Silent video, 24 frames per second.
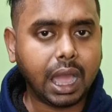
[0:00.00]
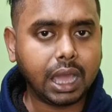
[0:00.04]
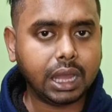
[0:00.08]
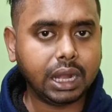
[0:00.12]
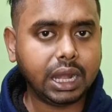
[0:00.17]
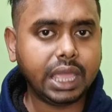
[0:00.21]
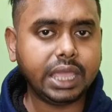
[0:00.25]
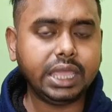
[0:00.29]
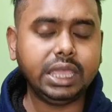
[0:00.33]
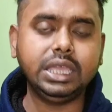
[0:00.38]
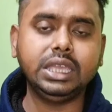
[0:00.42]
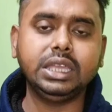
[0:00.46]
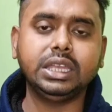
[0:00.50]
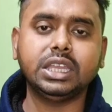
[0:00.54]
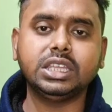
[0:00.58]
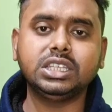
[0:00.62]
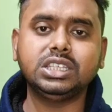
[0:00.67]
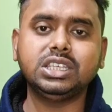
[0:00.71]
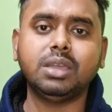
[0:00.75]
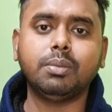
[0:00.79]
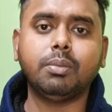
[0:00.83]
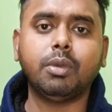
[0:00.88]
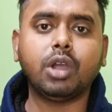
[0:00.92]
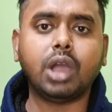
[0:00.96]
বাংলা
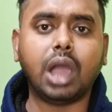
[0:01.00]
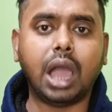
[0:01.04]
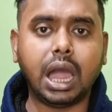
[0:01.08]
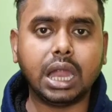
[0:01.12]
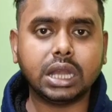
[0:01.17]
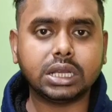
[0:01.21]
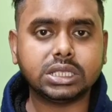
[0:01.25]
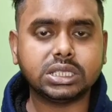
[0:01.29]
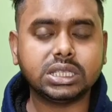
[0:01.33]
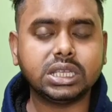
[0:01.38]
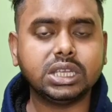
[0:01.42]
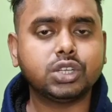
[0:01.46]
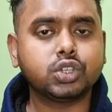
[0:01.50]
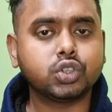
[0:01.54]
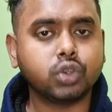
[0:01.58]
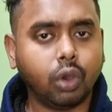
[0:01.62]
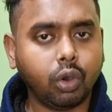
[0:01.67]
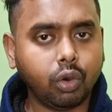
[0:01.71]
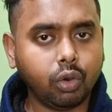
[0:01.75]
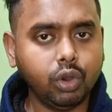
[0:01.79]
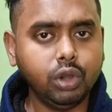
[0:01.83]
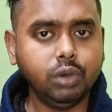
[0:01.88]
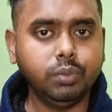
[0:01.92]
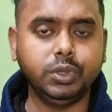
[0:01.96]
ইংরেজি এবং আর্টসের
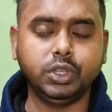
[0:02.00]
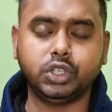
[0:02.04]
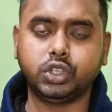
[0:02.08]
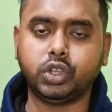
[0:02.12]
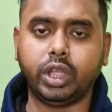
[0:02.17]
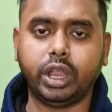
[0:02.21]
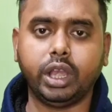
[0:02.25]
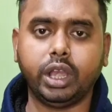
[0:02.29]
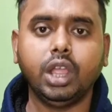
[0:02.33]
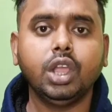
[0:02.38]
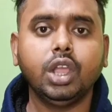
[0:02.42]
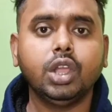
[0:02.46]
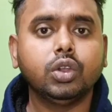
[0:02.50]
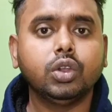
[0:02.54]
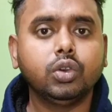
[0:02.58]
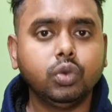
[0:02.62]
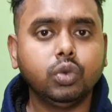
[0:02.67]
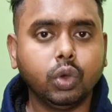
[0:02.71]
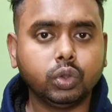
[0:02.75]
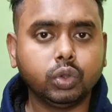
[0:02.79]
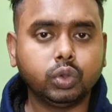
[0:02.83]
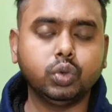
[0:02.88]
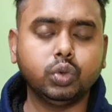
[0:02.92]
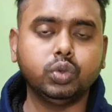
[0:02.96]
সকল বিষয়ের
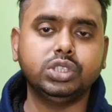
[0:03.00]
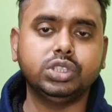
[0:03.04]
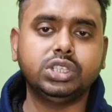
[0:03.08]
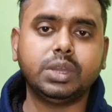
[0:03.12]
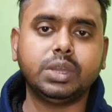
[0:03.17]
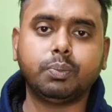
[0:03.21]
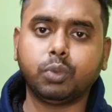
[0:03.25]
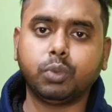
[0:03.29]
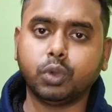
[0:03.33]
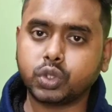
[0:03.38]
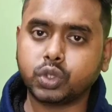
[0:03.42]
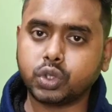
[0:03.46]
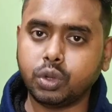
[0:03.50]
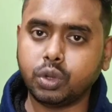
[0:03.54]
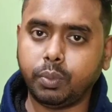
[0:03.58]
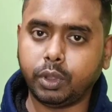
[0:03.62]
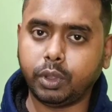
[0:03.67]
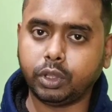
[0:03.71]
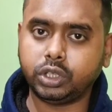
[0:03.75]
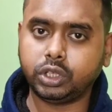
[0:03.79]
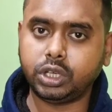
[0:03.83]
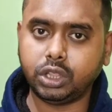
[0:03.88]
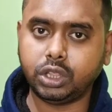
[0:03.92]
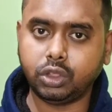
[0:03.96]
নতুন যে
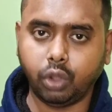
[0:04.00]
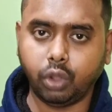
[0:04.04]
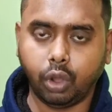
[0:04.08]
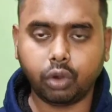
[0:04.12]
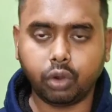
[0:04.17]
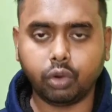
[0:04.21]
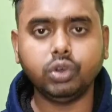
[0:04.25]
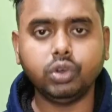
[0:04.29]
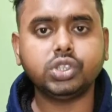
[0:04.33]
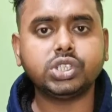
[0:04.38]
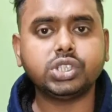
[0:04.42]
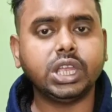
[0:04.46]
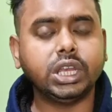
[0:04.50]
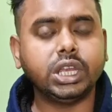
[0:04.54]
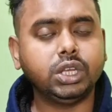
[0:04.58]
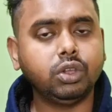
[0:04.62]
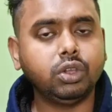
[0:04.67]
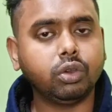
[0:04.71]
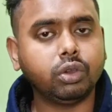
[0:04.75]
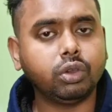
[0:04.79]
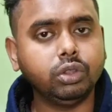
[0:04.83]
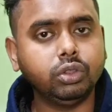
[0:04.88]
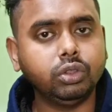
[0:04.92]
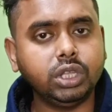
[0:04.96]
প্রশ্নপত্রের ধরন
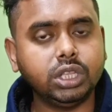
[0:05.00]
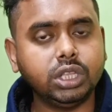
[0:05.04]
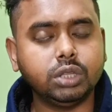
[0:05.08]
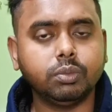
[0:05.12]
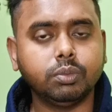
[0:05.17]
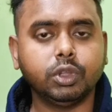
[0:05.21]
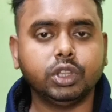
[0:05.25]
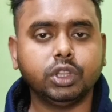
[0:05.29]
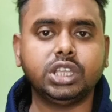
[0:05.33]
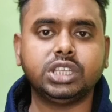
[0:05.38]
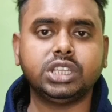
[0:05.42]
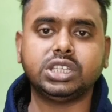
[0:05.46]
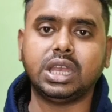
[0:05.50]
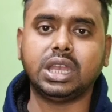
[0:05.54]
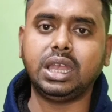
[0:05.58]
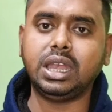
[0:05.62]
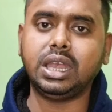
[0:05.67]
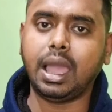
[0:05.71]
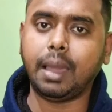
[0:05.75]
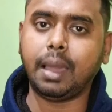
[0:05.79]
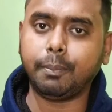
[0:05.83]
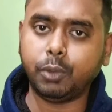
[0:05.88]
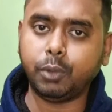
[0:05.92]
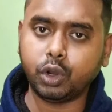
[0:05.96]
সেটিও কিন্তু ইতিমধ্যে
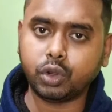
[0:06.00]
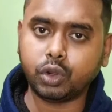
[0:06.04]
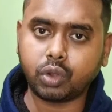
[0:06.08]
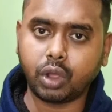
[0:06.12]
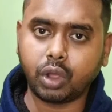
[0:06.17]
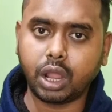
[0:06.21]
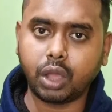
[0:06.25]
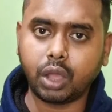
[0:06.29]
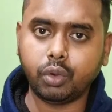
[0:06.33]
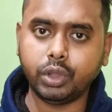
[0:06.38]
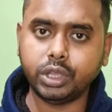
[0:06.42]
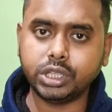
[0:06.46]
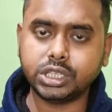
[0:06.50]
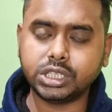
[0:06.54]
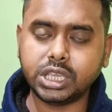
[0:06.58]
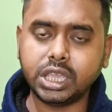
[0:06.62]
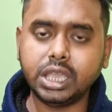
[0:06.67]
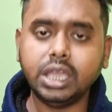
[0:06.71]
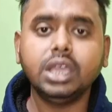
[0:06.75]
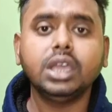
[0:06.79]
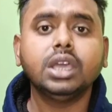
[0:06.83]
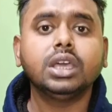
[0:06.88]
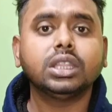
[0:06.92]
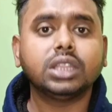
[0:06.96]
চ্যানেলে আপলোড করা হয়েছে
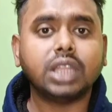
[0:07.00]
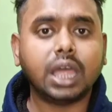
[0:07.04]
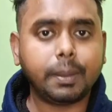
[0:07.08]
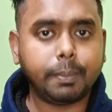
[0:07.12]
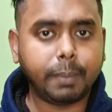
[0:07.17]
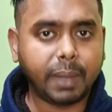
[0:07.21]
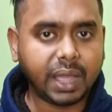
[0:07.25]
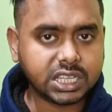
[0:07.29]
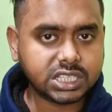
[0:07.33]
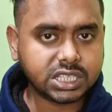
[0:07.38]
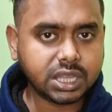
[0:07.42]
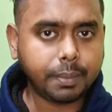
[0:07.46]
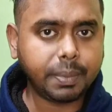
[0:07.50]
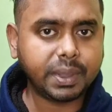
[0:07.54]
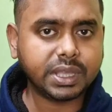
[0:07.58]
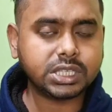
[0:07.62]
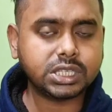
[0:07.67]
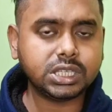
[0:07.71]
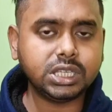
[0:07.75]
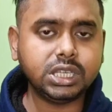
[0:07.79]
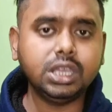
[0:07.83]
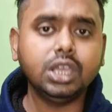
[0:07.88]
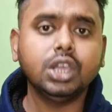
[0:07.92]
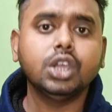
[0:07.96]
তার
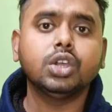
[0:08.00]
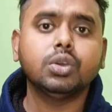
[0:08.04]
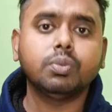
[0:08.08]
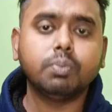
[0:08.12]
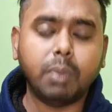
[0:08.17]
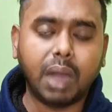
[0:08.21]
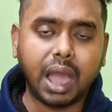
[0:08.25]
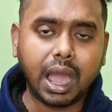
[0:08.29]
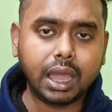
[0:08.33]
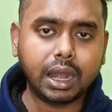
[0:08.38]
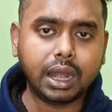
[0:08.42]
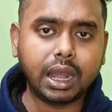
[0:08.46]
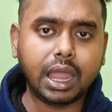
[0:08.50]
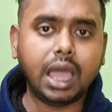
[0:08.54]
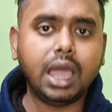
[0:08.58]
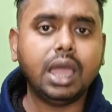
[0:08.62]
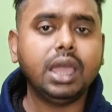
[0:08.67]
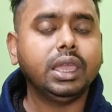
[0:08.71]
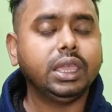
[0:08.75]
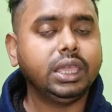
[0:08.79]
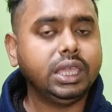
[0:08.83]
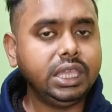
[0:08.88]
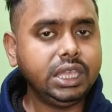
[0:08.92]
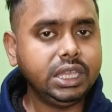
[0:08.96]
পাশাপাশি বাংলা
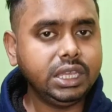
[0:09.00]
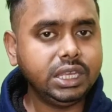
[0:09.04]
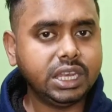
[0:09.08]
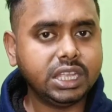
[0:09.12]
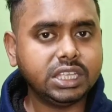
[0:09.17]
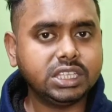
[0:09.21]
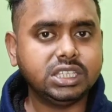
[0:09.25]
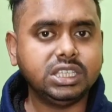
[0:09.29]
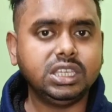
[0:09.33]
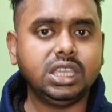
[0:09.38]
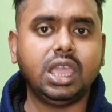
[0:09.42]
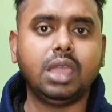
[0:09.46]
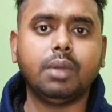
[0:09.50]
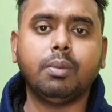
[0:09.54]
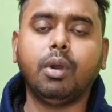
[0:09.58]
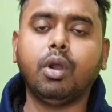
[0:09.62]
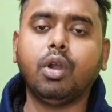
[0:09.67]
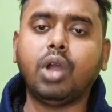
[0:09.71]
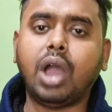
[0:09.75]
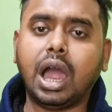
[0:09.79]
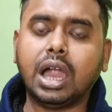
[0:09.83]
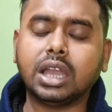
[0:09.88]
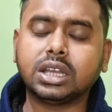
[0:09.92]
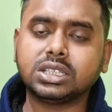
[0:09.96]
ইংরেজি এবং
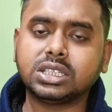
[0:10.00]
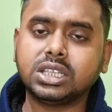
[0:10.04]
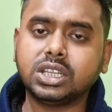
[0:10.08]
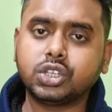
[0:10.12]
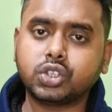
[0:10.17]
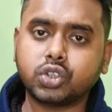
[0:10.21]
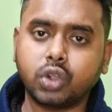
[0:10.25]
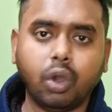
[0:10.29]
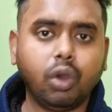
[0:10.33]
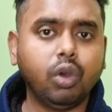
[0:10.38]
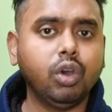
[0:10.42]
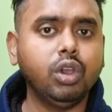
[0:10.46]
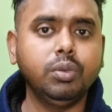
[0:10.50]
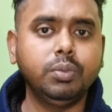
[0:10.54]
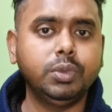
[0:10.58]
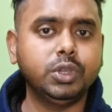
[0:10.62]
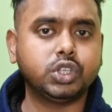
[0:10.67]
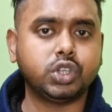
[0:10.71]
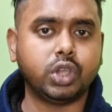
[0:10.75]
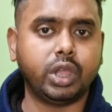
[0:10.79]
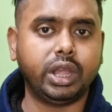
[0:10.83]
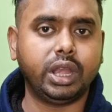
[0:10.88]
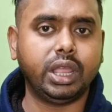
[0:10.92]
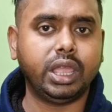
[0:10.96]
আর্টস আর্টসের সকল
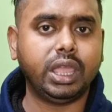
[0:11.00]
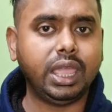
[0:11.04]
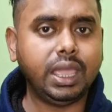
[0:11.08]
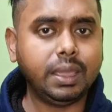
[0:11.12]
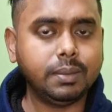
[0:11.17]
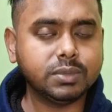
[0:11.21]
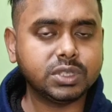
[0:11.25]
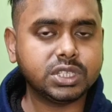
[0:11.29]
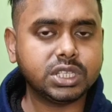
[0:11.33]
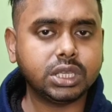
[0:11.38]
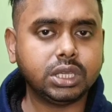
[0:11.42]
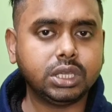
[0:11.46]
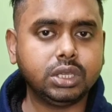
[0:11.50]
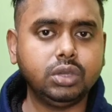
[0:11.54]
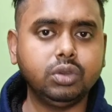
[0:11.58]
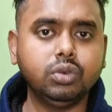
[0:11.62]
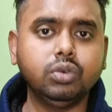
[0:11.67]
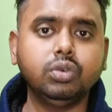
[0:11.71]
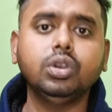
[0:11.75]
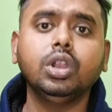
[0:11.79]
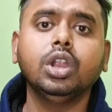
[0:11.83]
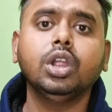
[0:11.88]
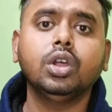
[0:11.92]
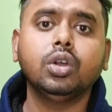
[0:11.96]
বিষয়ের এমসিকিউ